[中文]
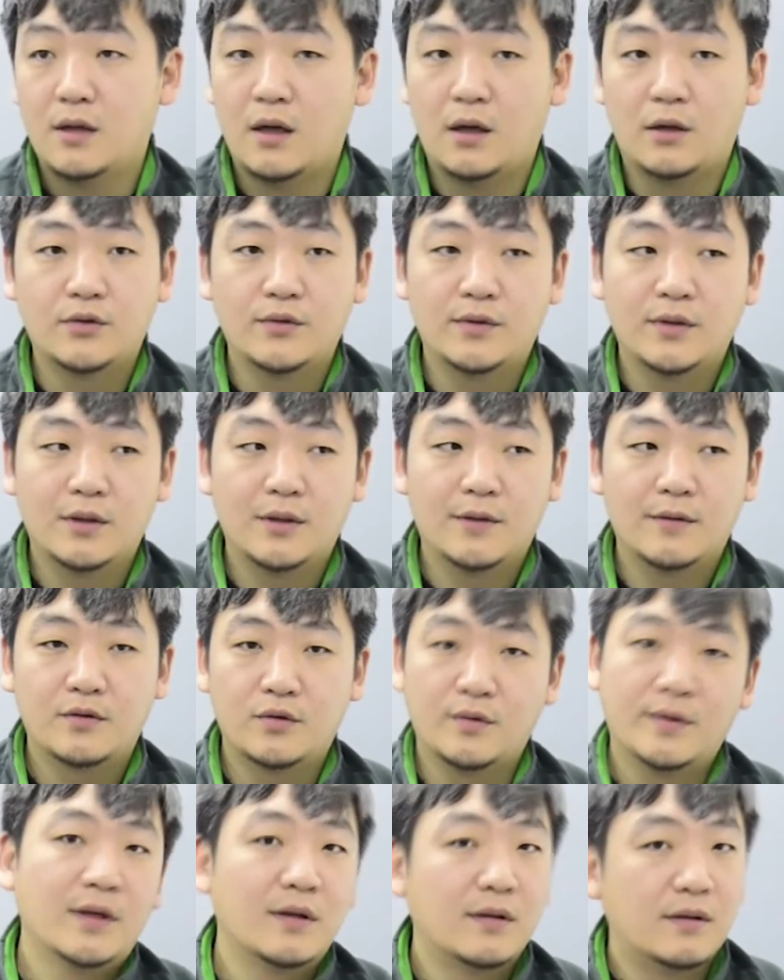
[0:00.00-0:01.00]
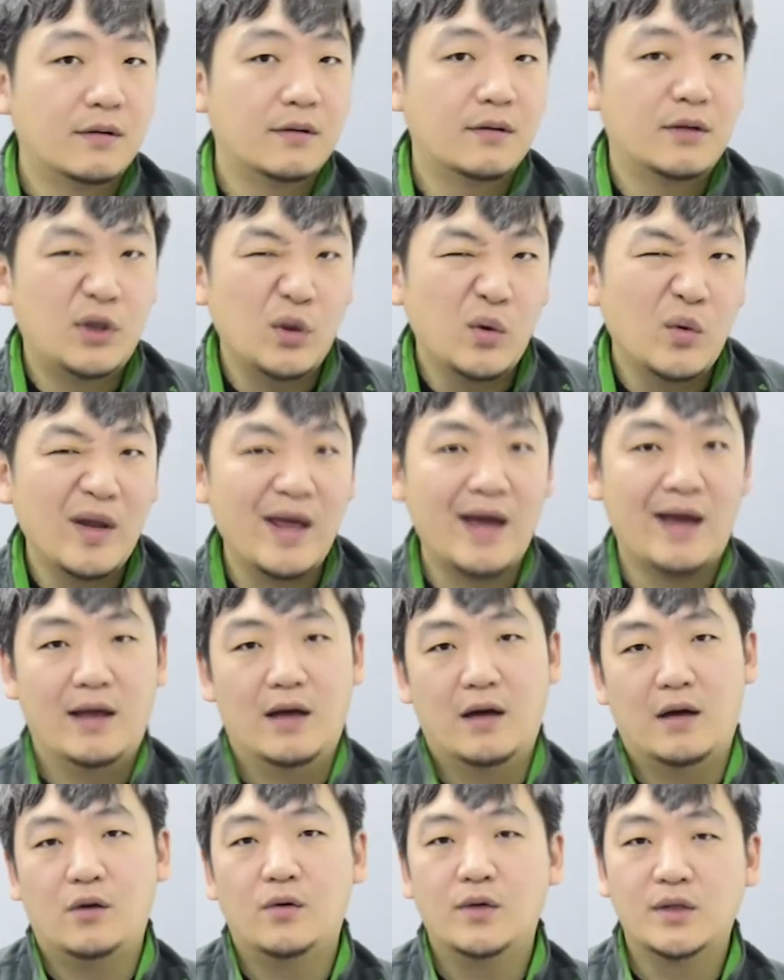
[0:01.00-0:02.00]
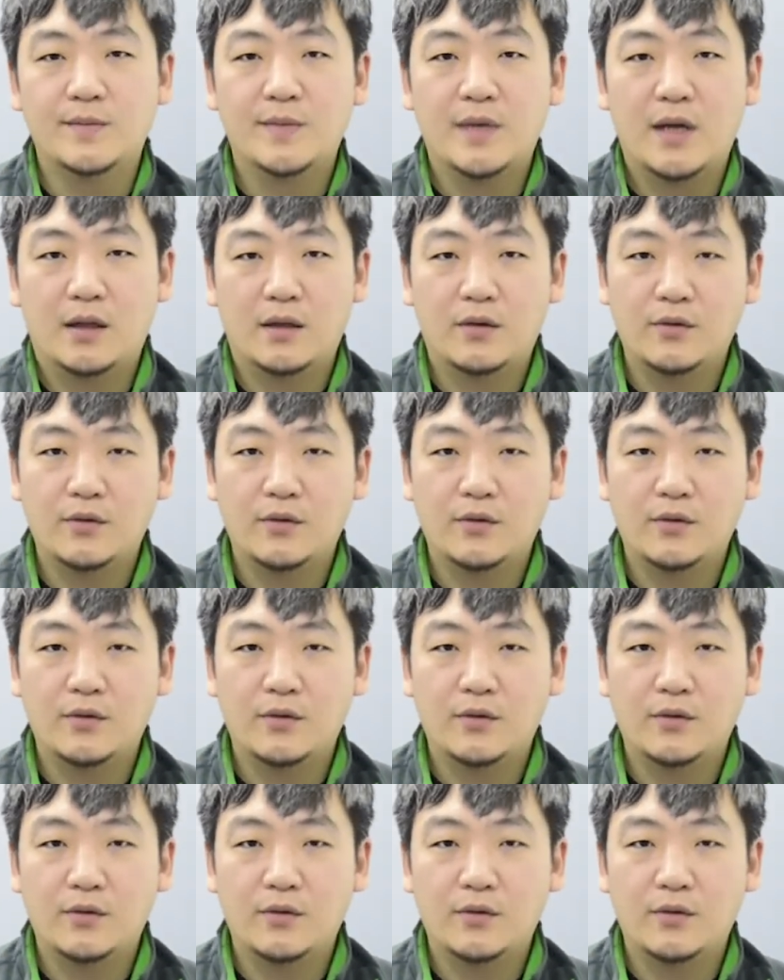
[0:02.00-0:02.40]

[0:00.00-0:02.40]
好像觉得所谓的丢脸啊或怎么样的。